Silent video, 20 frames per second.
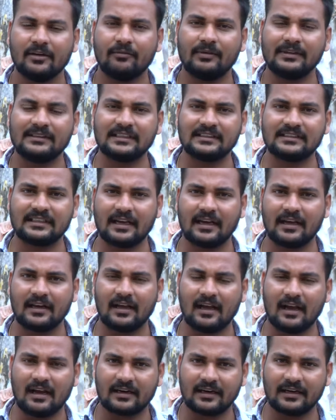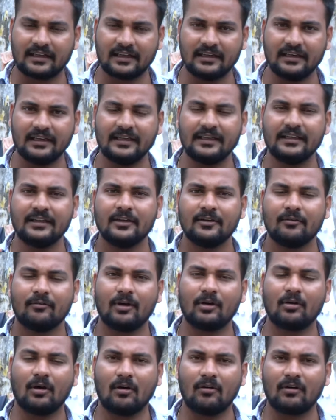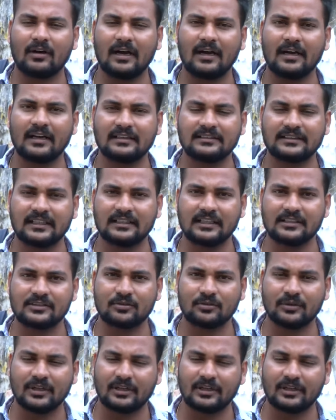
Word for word: విజిట్ చేయాలా అక్కడికి వెళ్ళి వాళ్ళు అవగాహన సదస్సు